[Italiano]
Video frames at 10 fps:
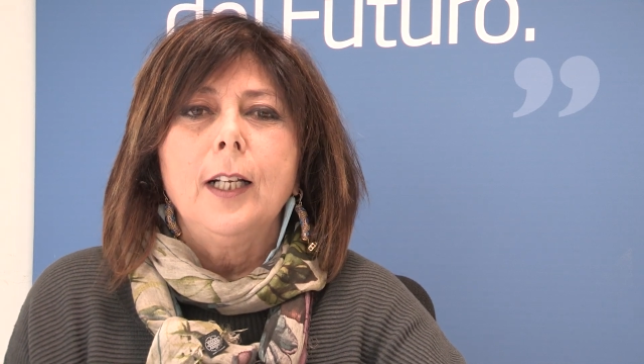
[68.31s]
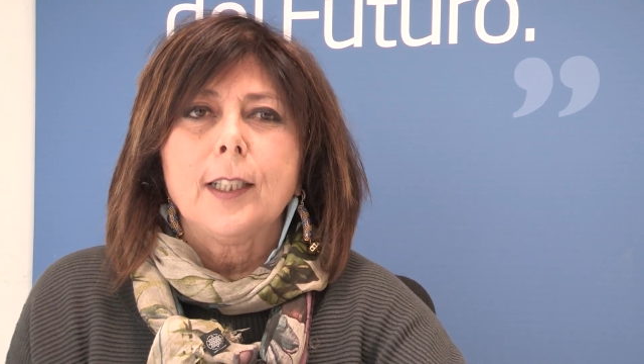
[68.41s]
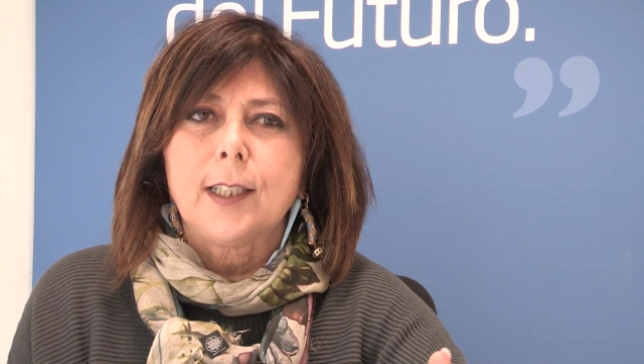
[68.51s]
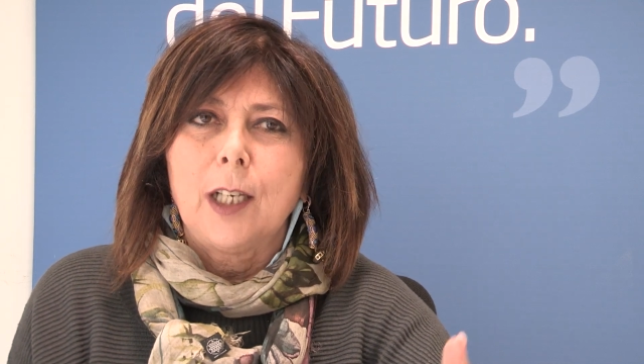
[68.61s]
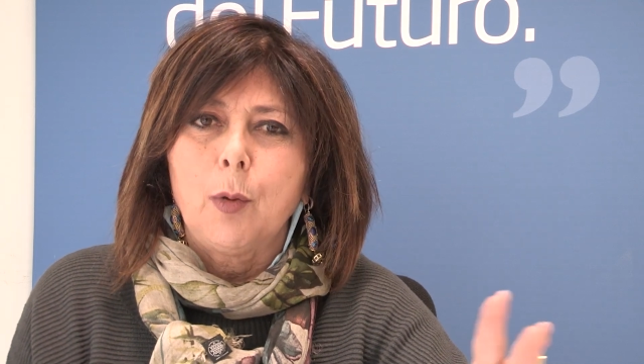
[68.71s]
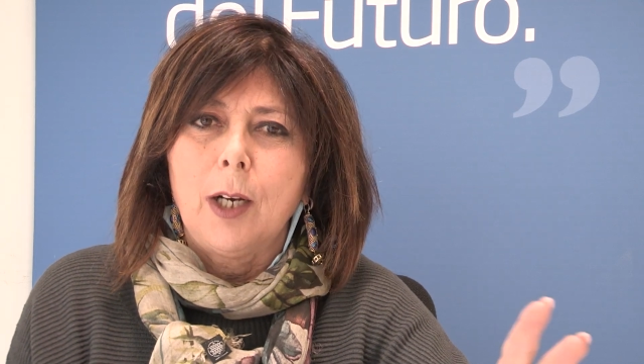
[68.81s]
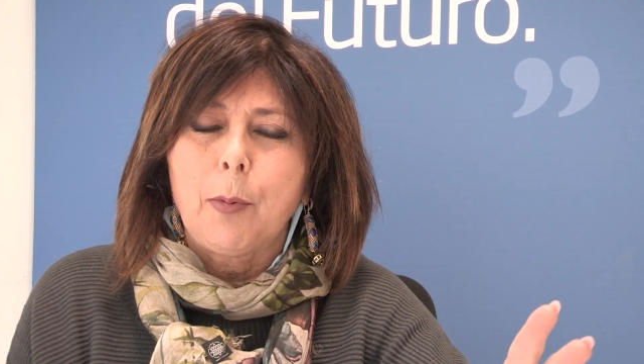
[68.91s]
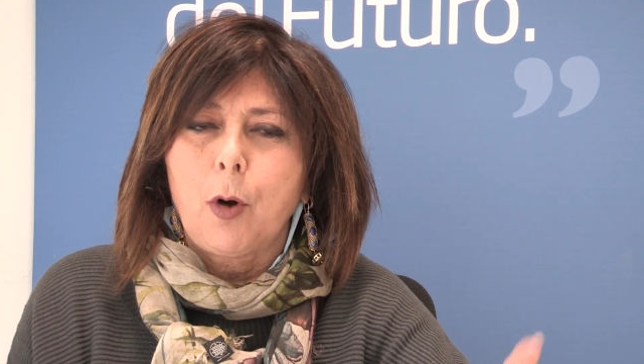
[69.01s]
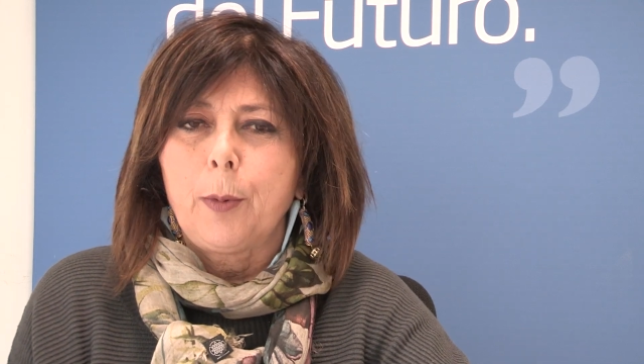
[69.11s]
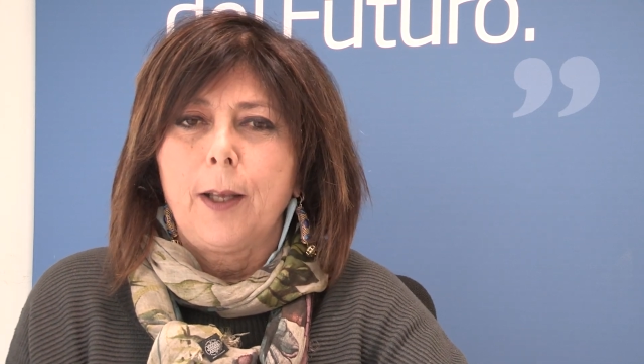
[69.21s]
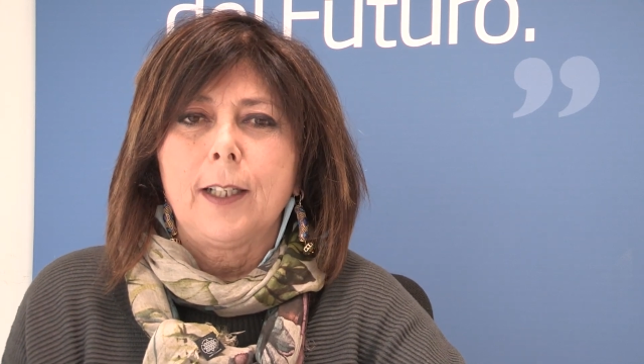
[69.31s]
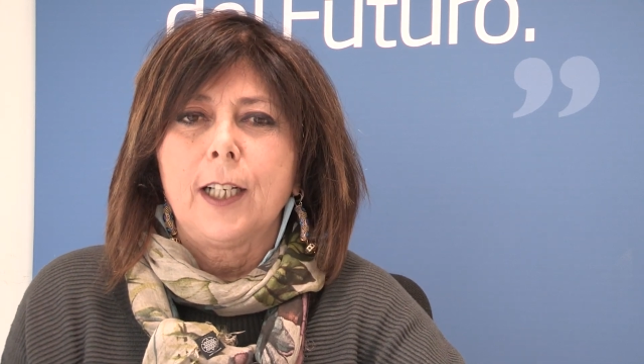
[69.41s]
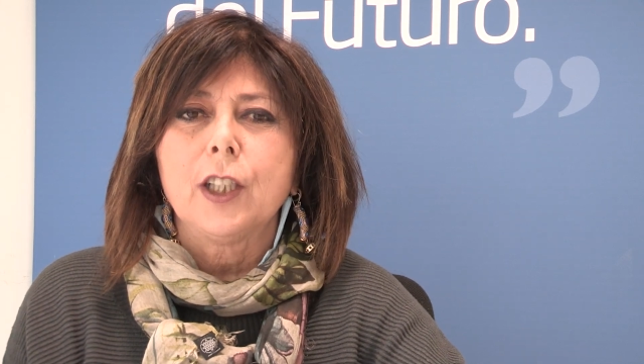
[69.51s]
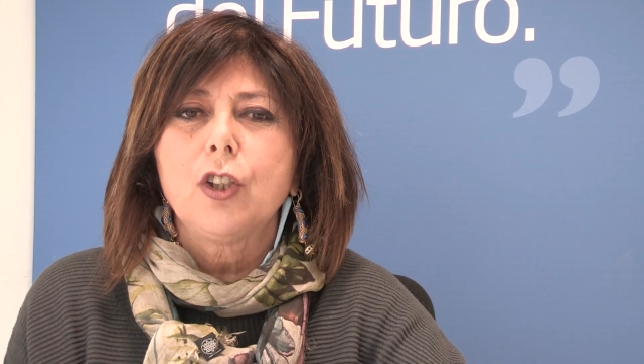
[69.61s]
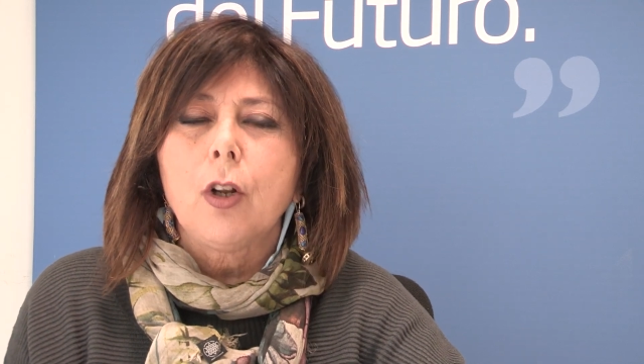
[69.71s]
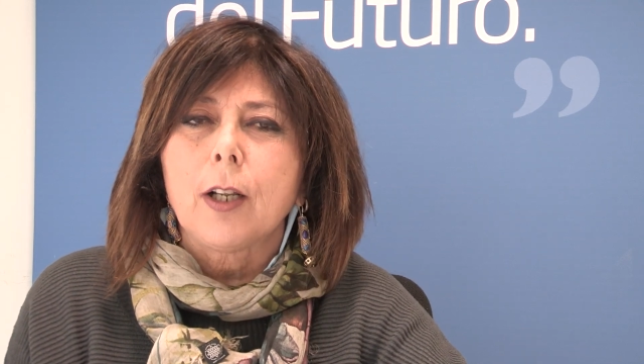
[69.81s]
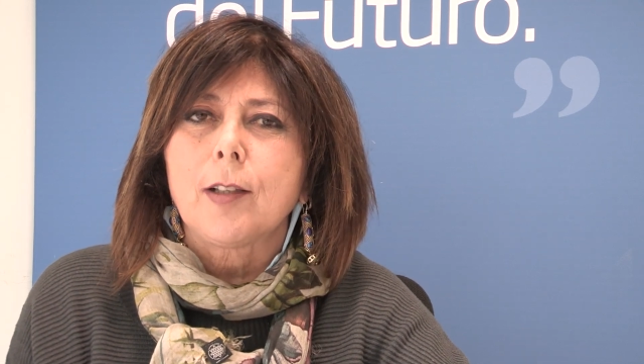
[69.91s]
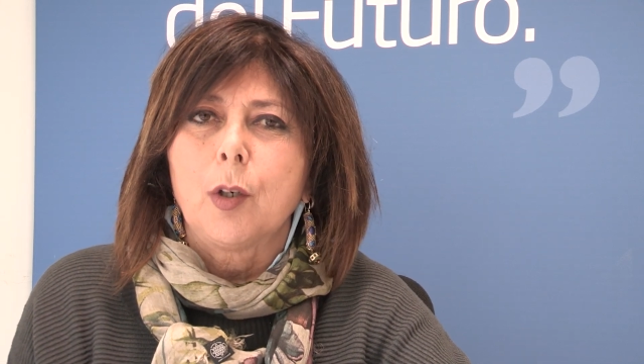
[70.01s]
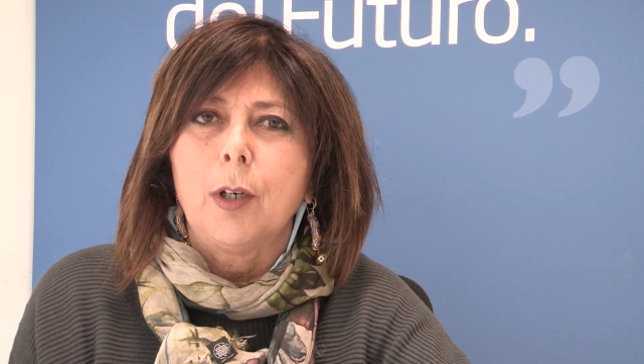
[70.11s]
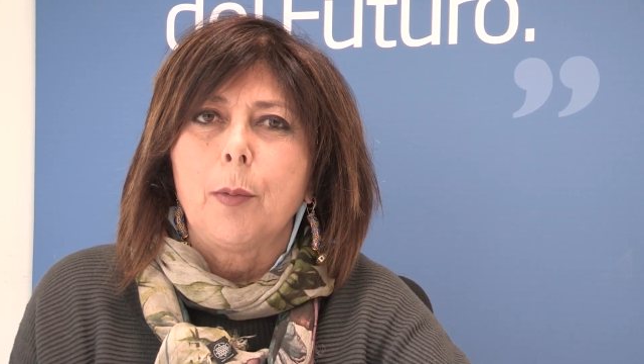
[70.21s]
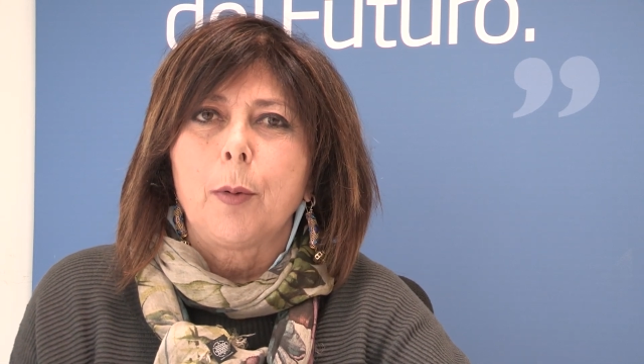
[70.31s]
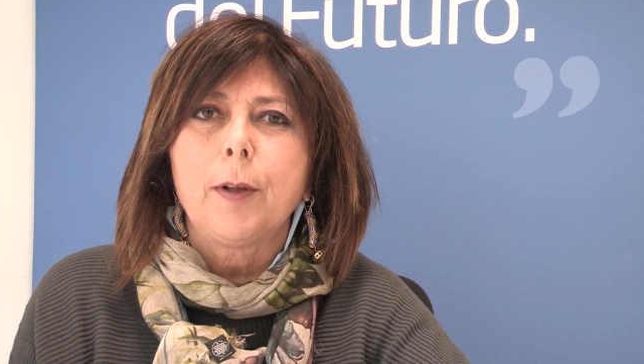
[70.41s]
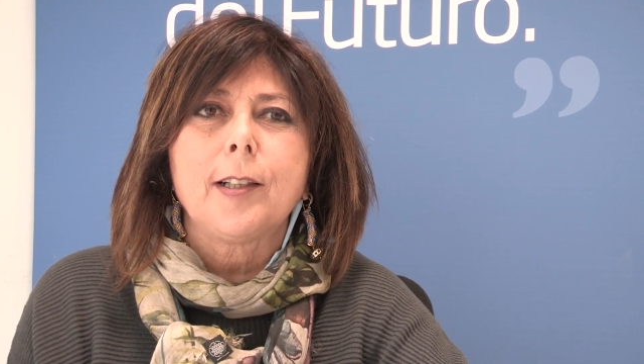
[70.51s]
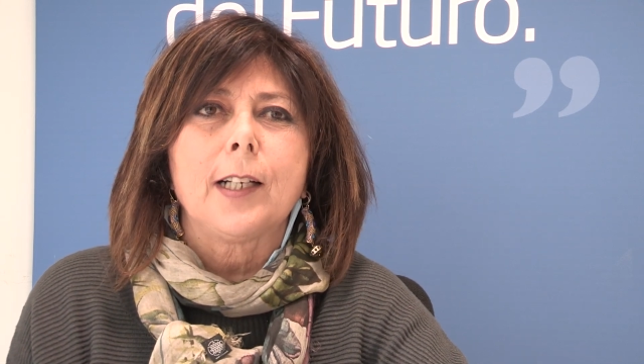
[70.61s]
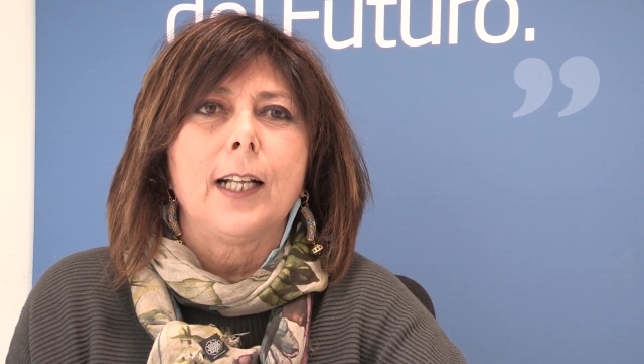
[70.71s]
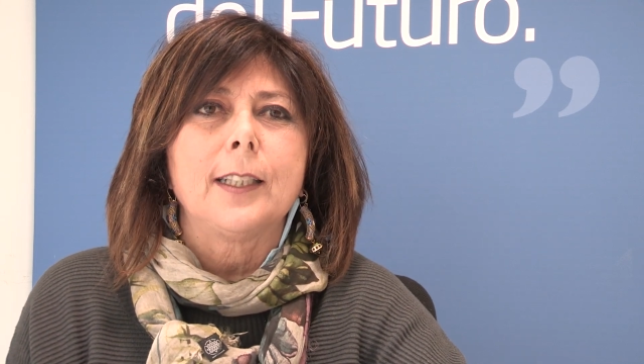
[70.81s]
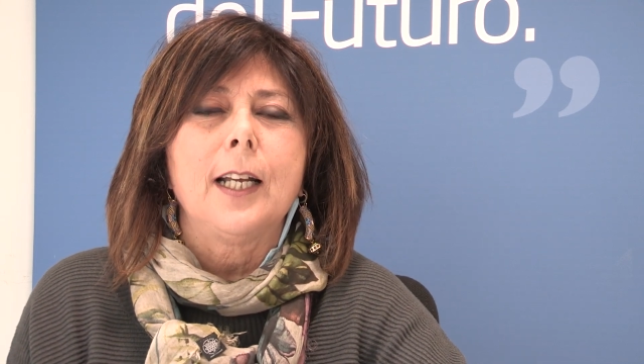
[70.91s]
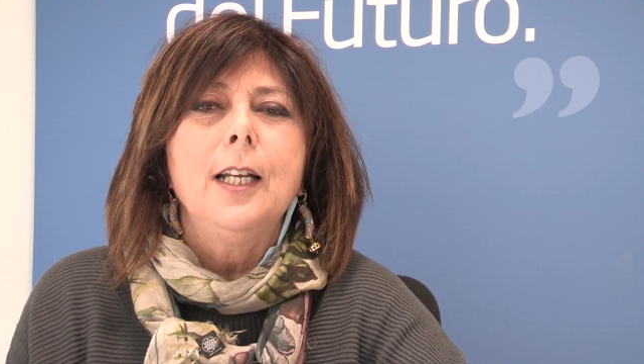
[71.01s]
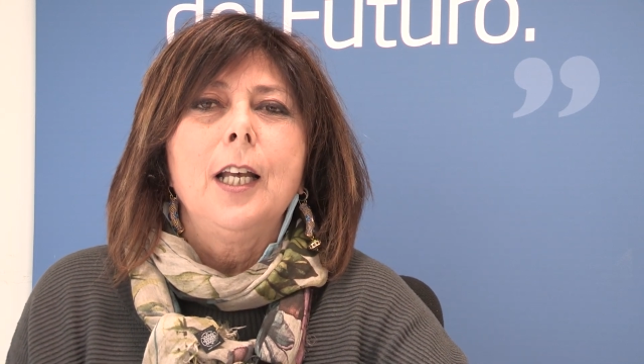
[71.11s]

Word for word: segue la propria traiettoria, segue la propria strada